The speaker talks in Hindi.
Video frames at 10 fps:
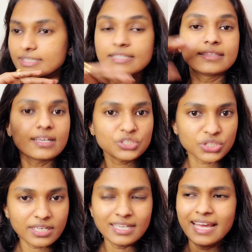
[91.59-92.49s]
कि इतना
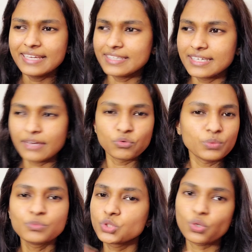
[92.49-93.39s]
स्ट्रगल है ये है
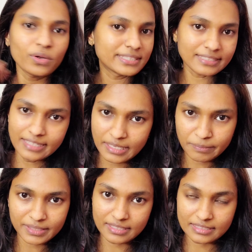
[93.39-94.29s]
वो मुझे ऑनेस्टली
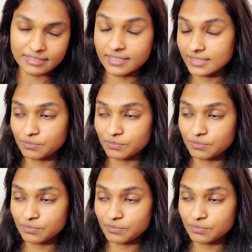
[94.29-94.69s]
नहीं पता था इतना